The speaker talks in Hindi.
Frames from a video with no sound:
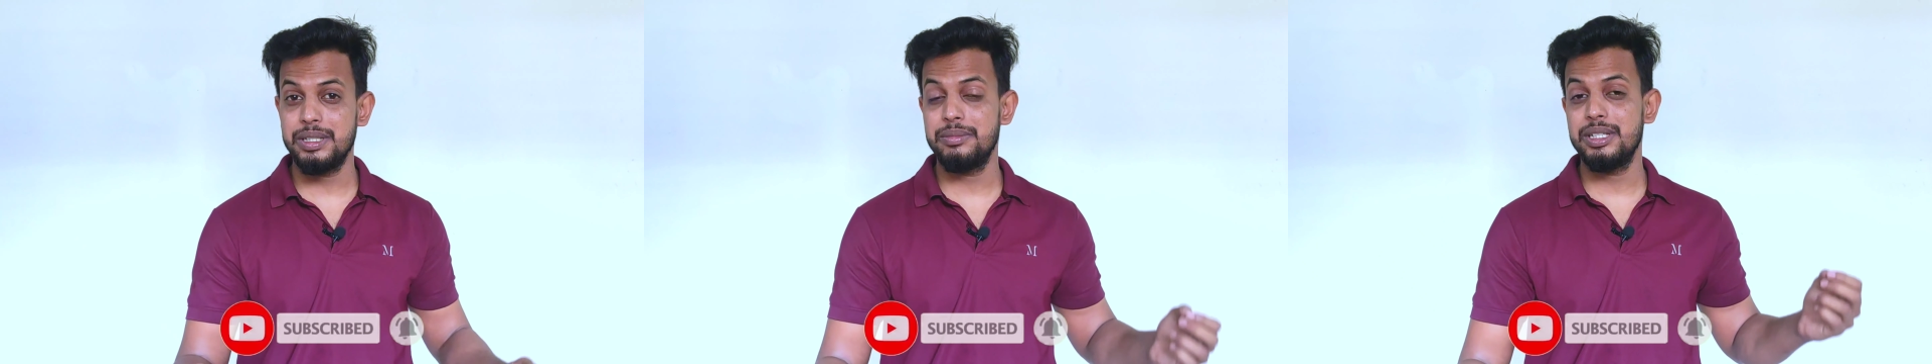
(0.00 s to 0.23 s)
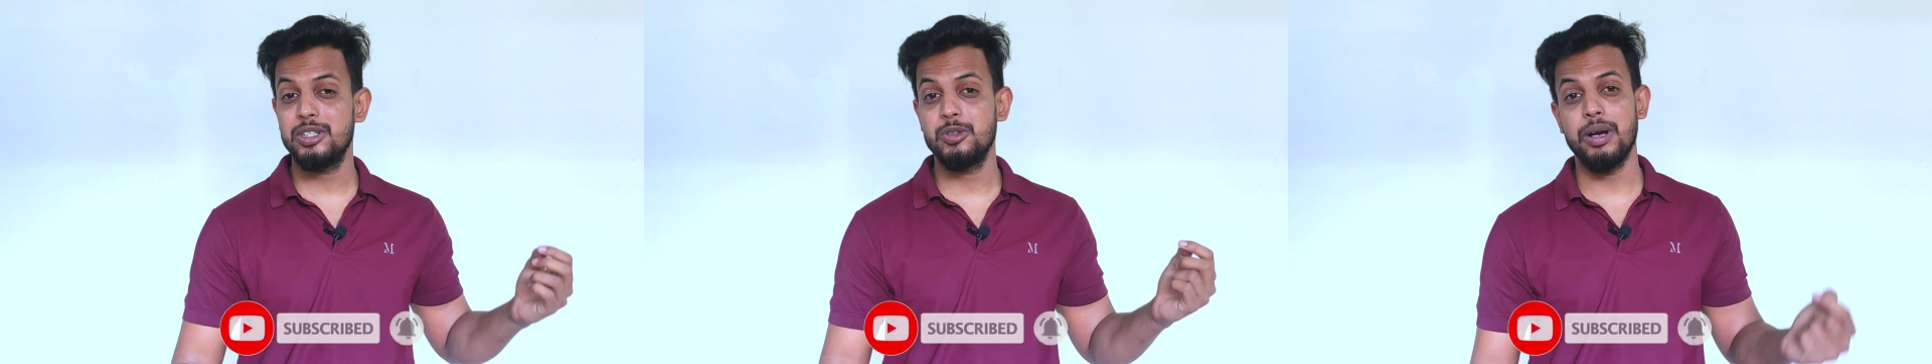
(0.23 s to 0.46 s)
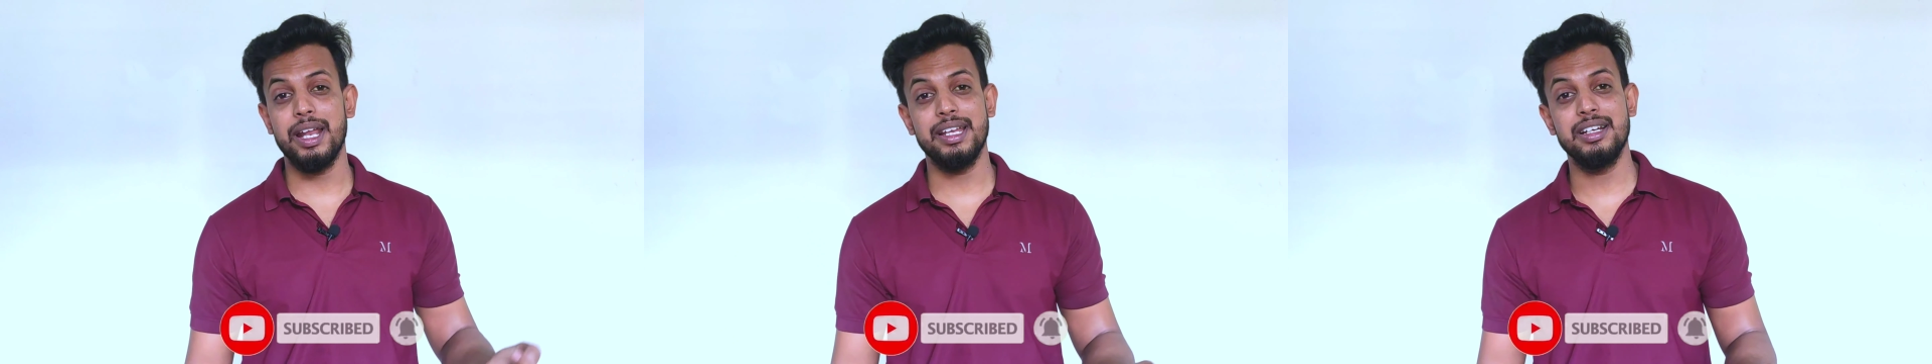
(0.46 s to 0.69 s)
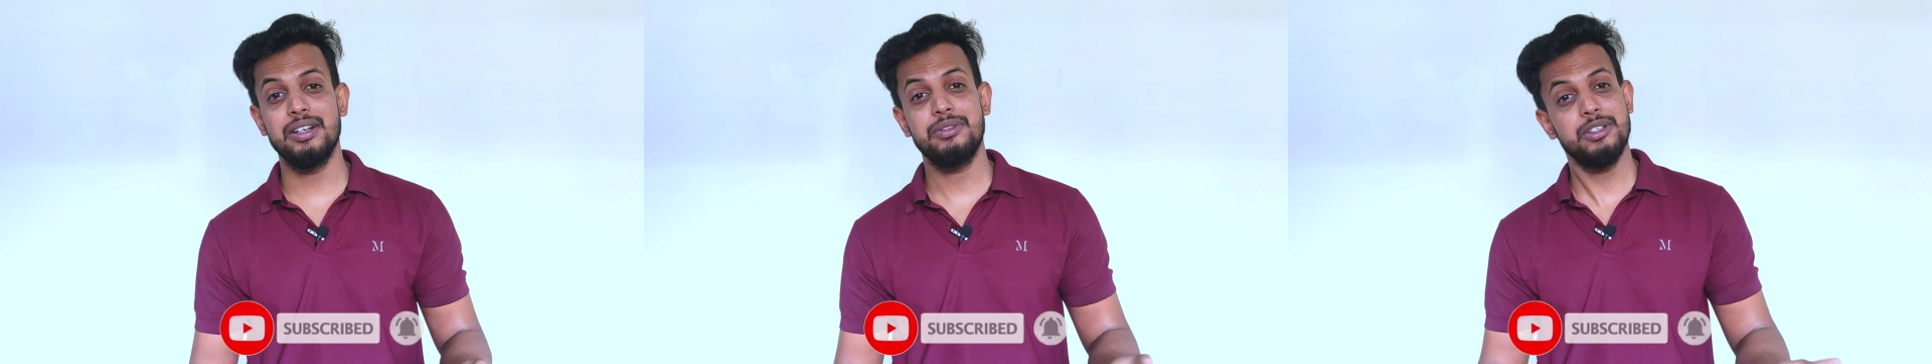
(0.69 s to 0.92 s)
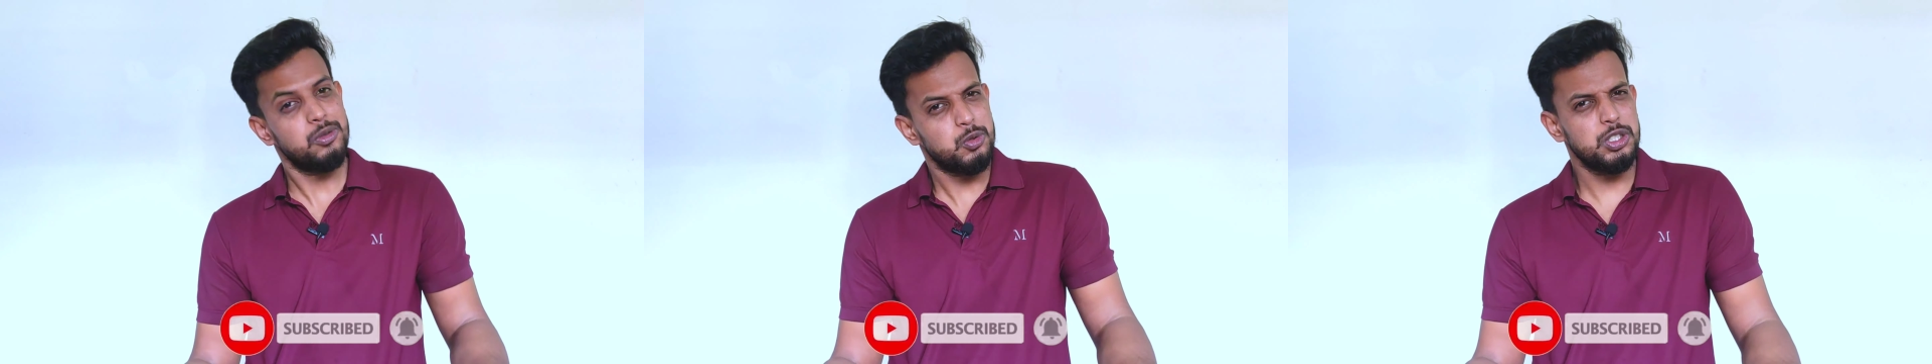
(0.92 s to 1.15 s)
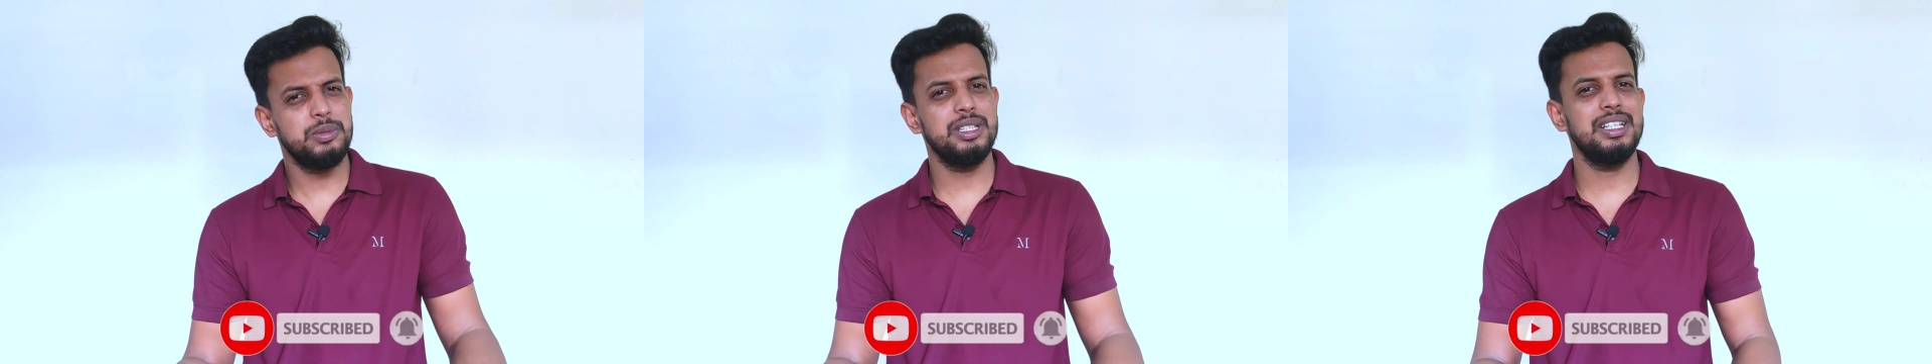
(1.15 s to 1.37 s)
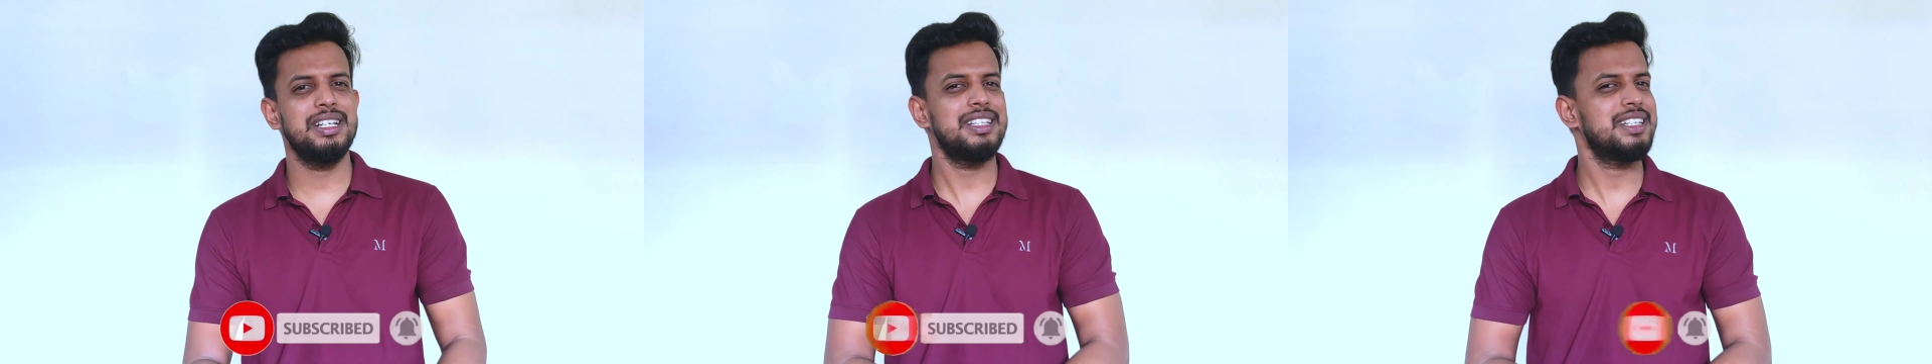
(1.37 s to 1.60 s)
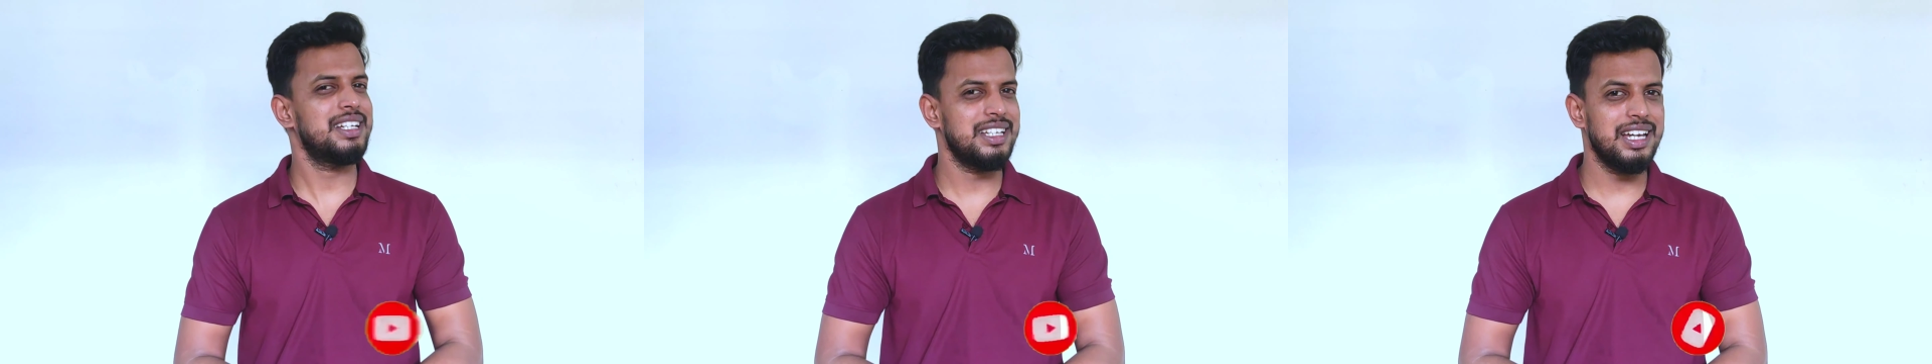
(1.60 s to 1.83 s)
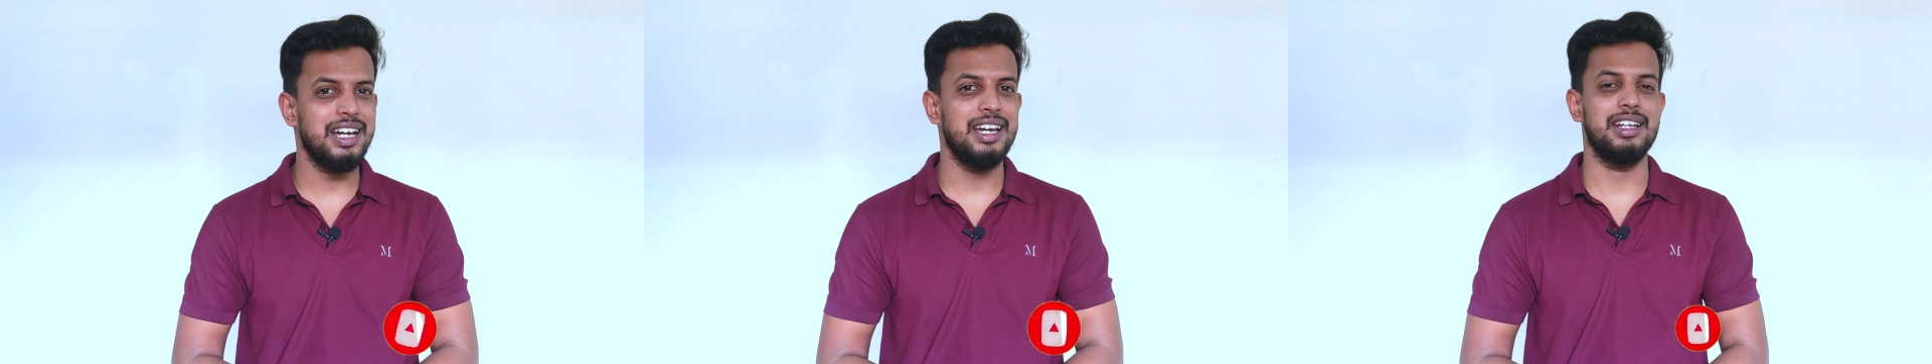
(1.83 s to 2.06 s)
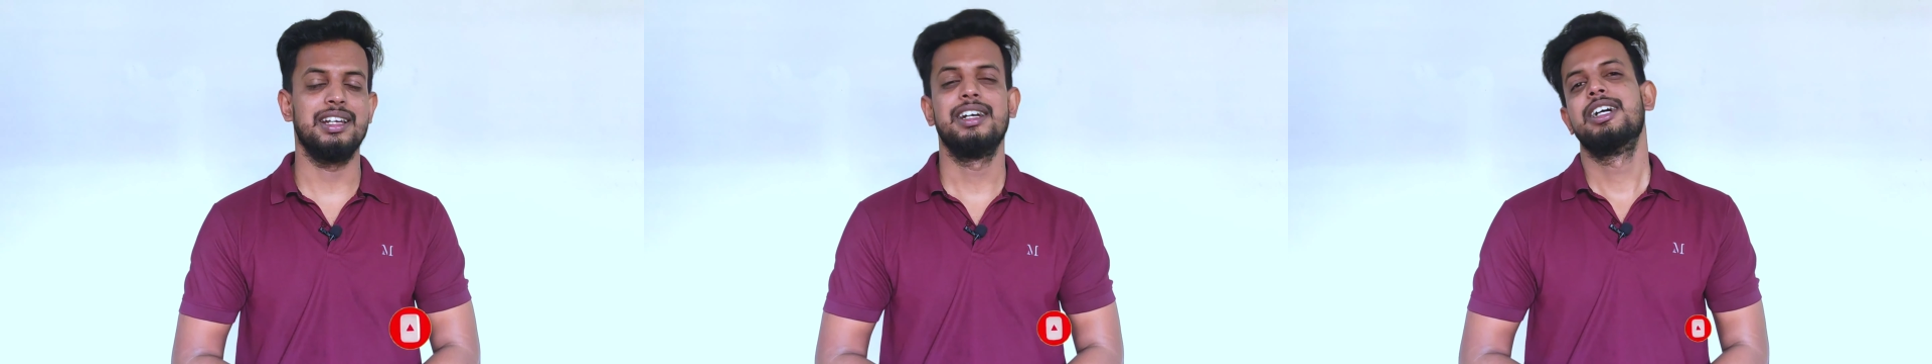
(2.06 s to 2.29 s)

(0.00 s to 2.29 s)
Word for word: बीबी तुम्हारी गर्लफ्रेंड कुछ भी निकल जाए यार